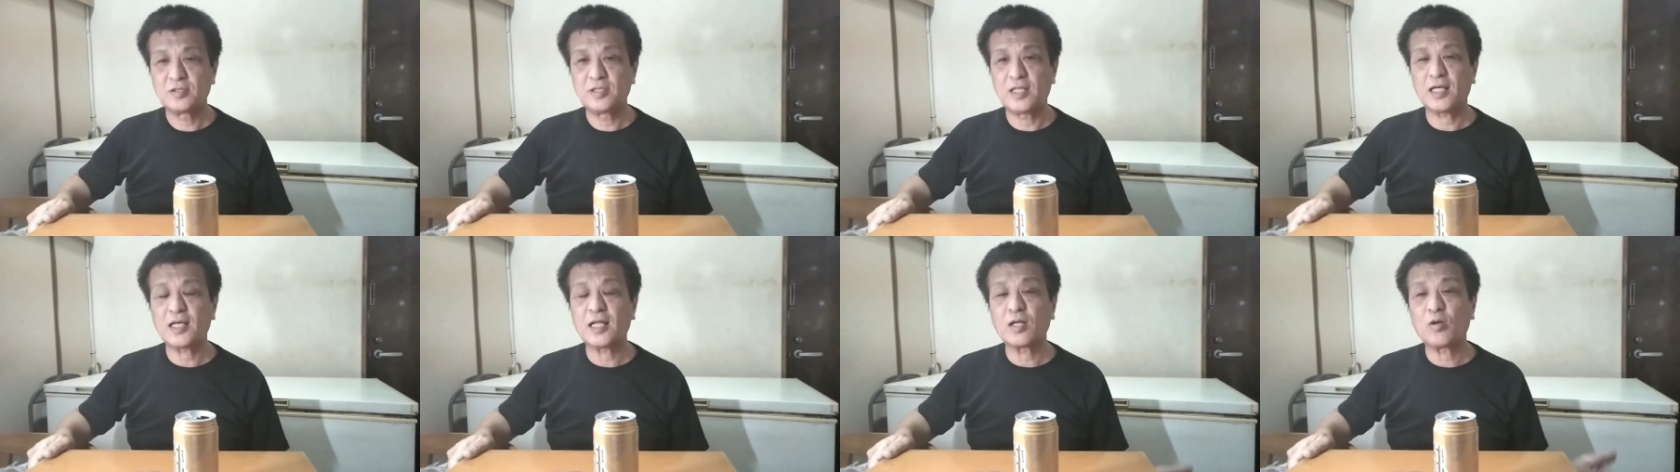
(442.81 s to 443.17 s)

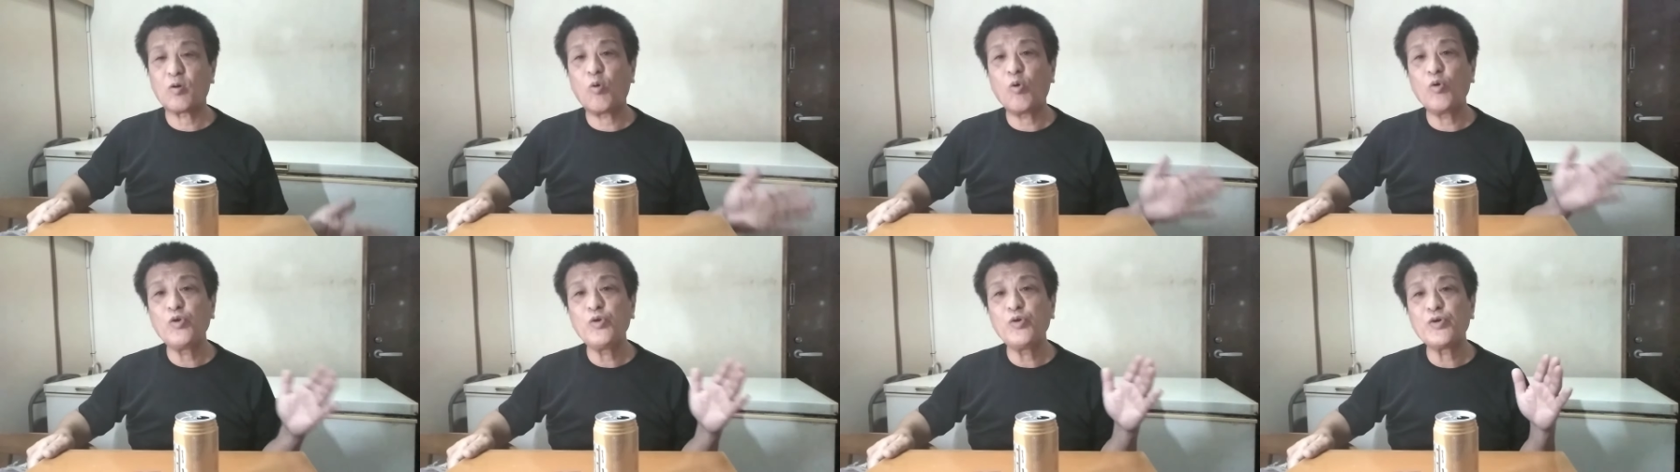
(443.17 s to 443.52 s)
だから
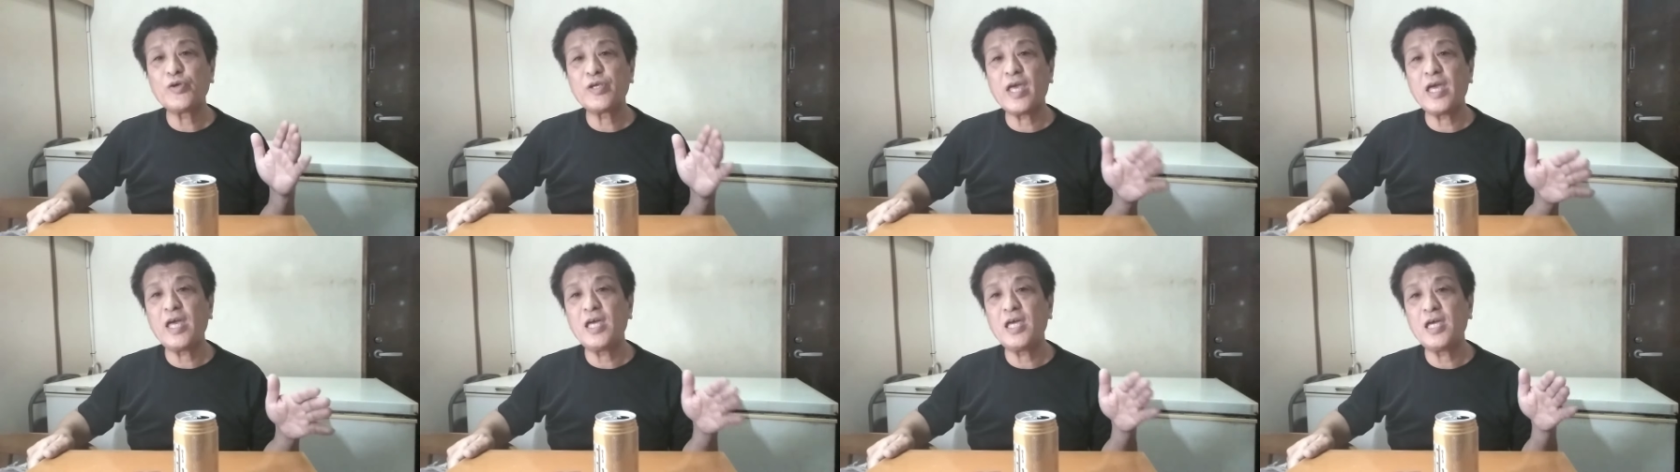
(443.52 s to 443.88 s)
こうい
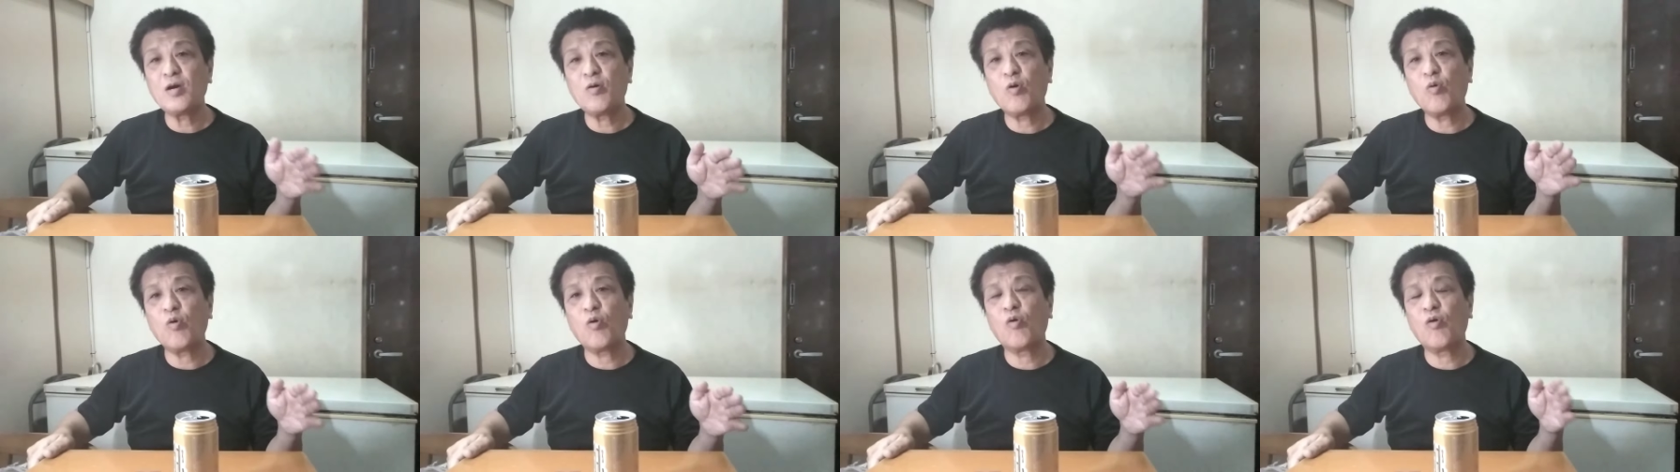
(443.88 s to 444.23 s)
う経
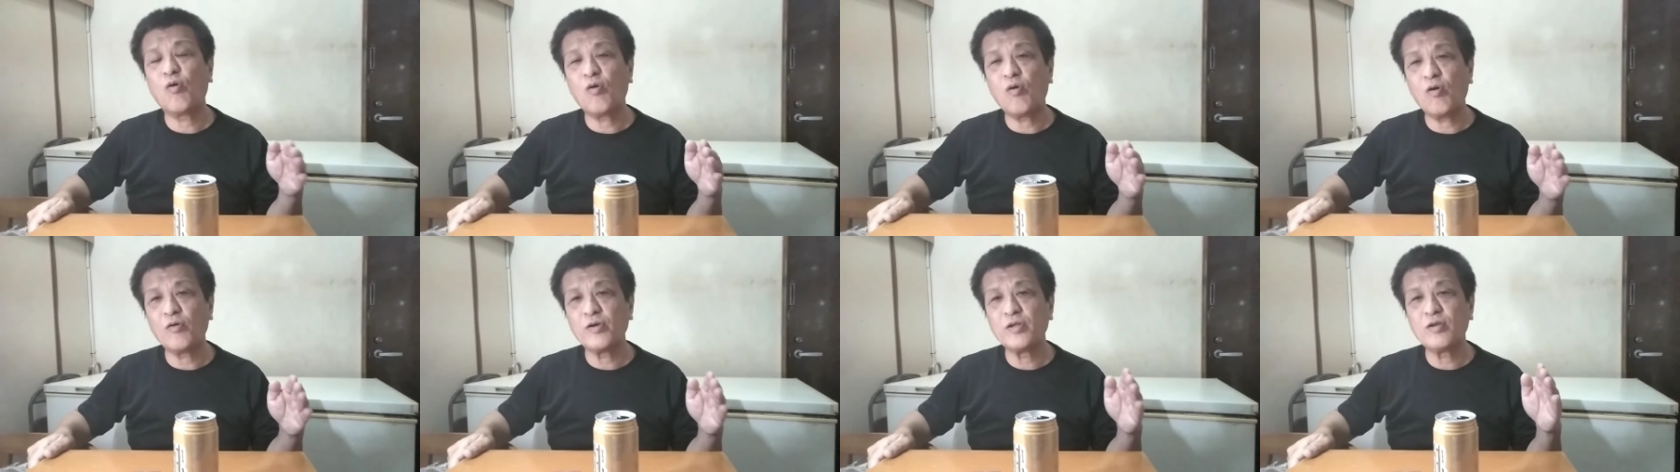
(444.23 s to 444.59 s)
営方
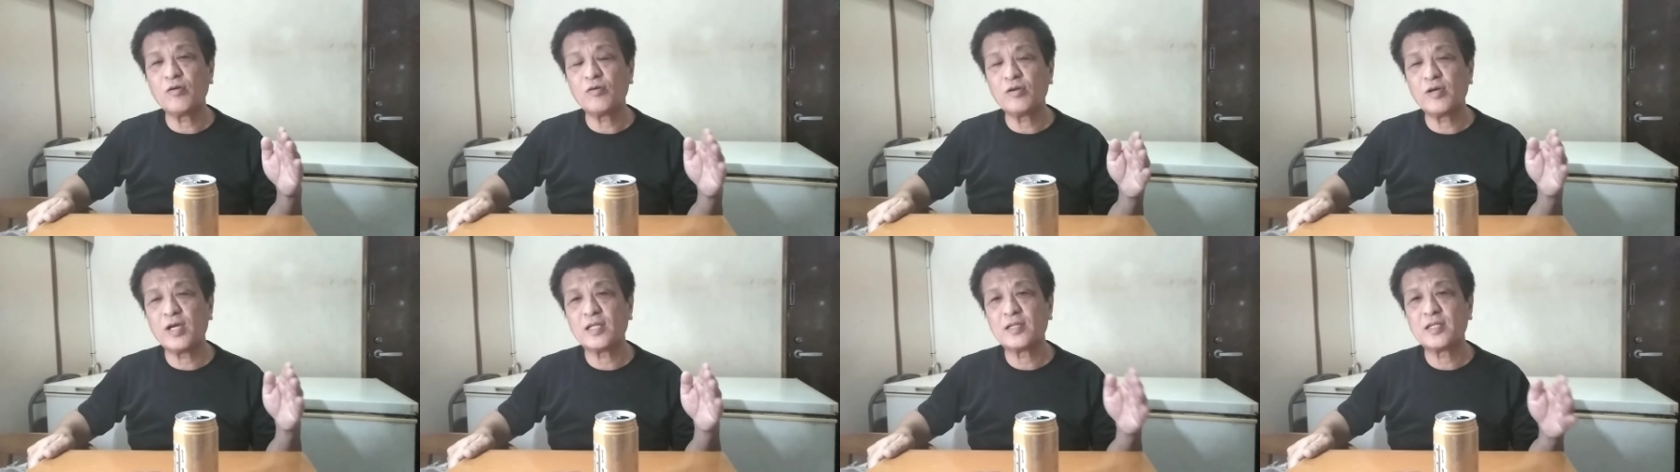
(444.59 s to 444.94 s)
法をい
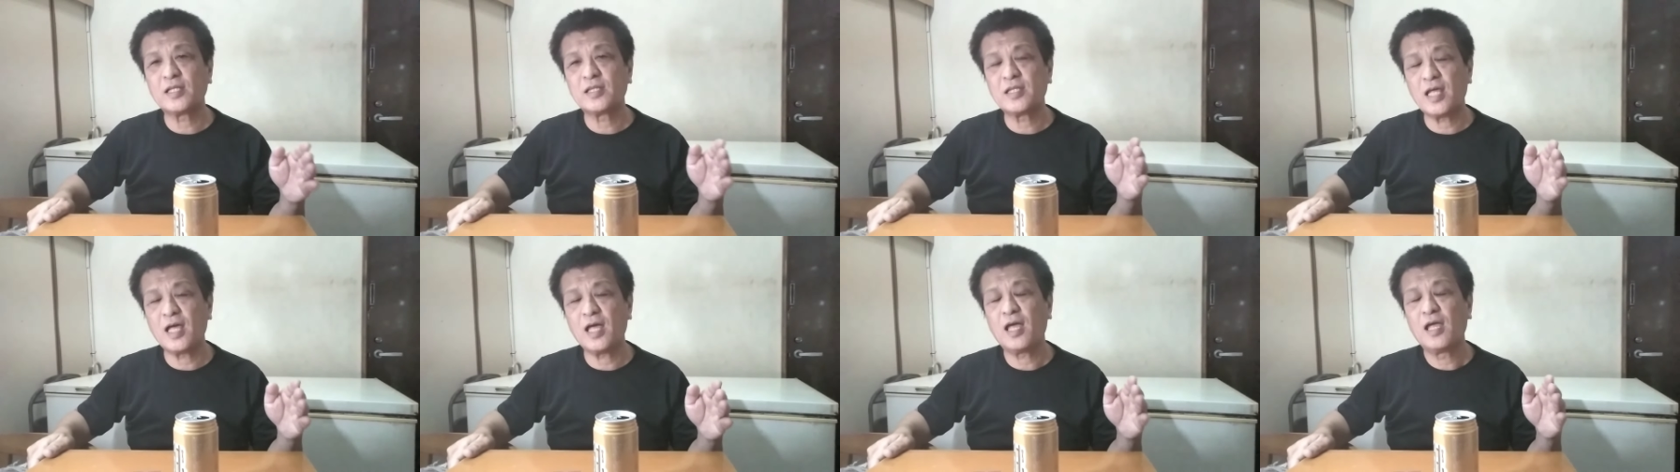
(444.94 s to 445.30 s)
ろいろやっ
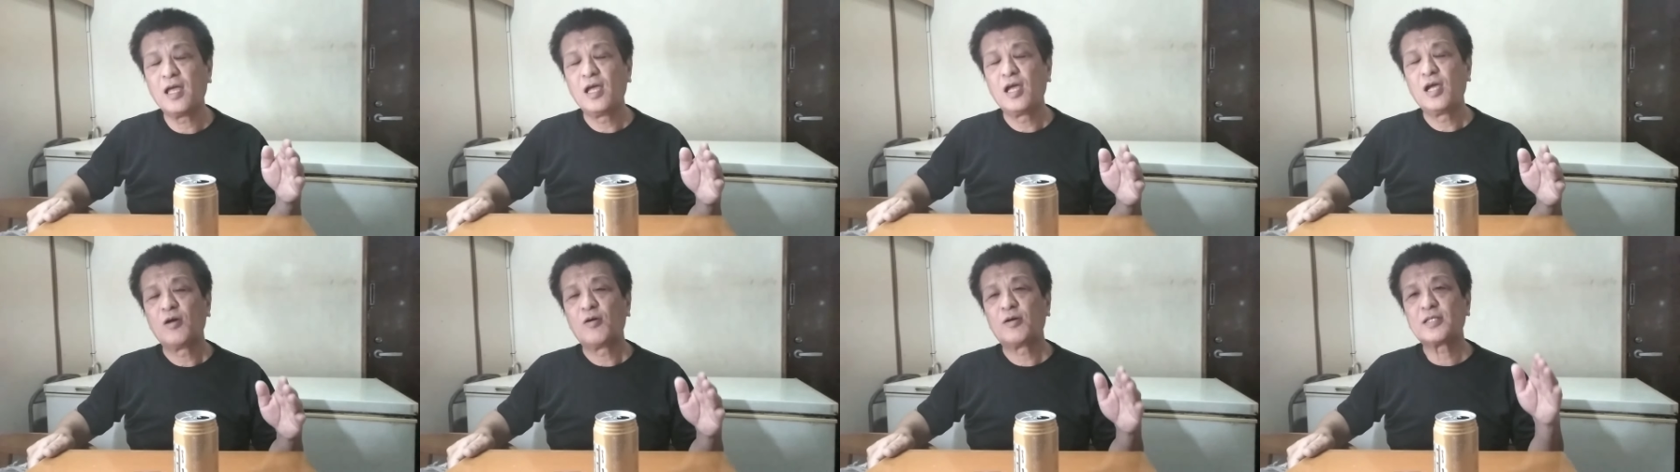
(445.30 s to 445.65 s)
てて